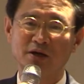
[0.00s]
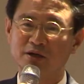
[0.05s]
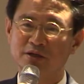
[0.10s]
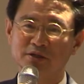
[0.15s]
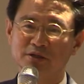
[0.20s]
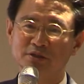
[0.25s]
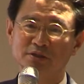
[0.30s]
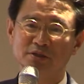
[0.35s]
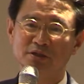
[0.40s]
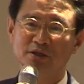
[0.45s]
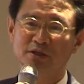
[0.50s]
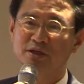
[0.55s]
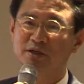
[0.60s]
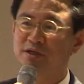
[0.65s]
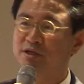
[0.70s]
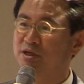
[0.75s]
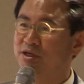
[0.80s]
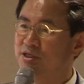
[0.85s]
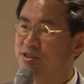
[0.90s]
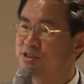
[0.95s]
그
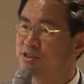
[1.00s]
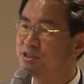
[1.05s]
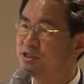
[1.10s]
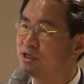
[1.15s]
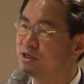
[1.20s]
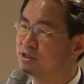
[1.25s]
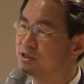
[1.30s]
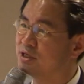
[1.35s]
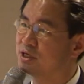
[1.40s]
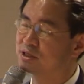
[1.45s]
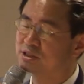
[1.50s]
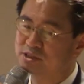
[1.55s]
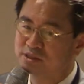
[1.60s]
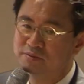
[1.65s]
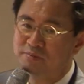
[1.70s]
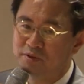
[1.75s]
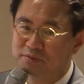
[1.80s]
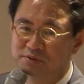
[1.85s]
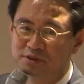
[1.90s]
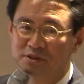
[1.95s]
일시에 그냥
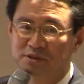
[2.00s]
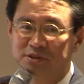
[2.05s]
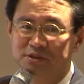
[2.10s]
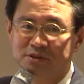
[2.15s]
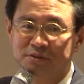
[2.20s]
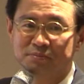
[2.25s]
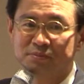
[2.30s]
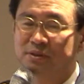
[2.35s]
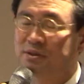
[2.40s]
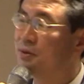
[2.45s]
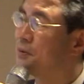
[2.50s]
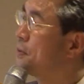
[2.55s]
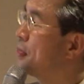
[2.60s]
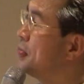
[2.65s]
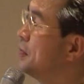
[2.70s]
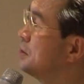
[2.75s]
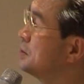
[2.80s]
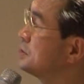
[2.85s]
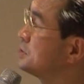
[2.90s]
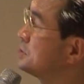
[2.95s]
지금 없어졌습니다.
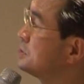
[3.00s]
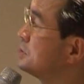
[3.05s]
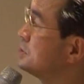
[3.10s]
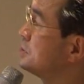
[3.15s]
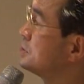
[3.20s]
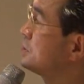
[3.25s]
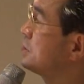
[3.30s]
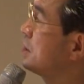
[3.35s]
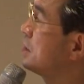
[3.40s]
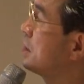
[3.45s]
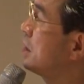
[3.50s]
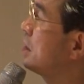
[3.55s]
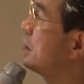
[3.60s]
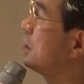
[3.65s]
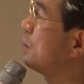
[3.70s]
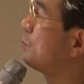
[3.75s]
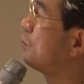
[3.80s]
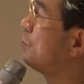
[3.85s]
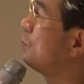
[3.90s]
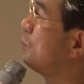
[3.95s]
그래서
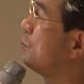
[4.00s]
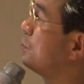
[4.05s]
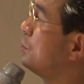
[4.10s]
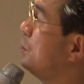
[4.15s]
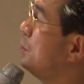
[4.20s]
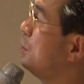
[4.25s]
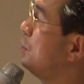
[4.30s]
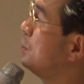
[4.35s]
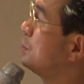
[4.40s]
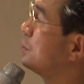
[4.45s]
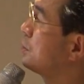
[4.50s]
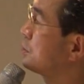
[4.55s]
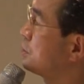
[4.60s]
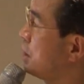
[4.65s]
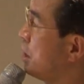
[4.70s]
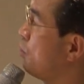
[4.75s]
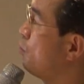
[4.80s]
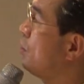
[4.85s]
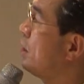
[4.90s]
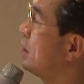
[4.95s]
생각하고
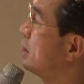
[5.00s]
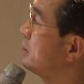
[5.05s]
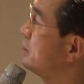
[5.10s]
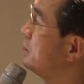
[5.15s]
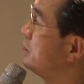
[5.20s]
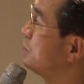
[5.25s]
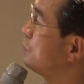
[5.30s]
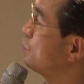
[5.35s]
대화하는